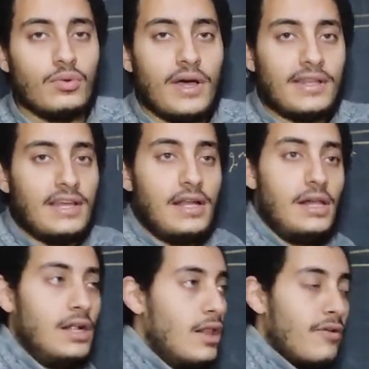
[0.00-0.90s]
لوحدها
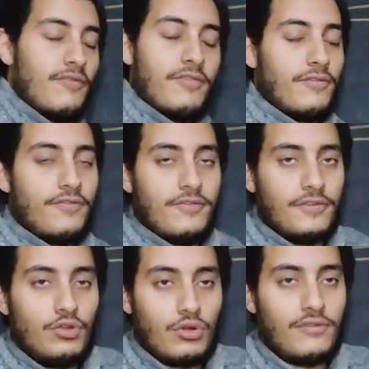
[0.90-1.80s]

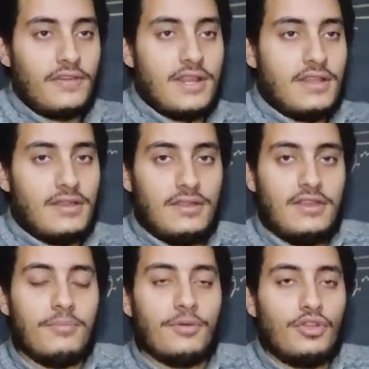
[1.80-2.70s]
في طرف يعني
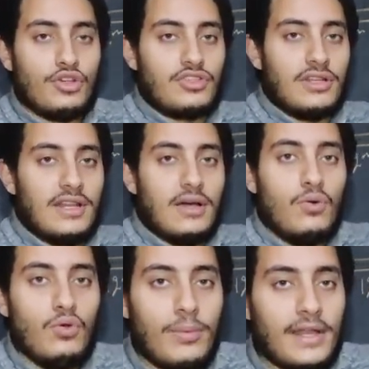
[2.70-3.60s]
ديت بتحصل
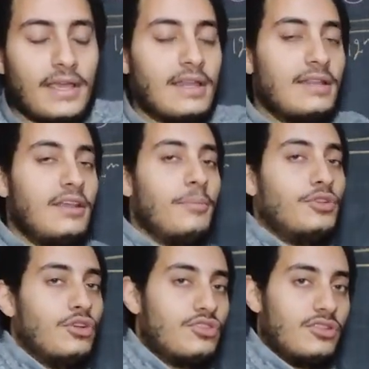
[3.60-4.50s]
الاول وبعد كده ديت
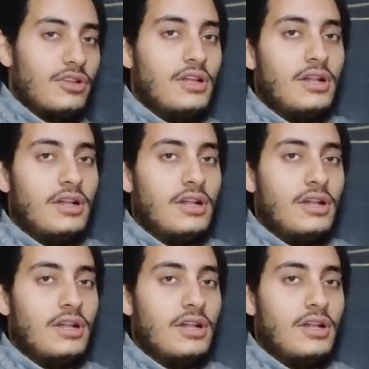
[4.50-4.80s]
بتحصل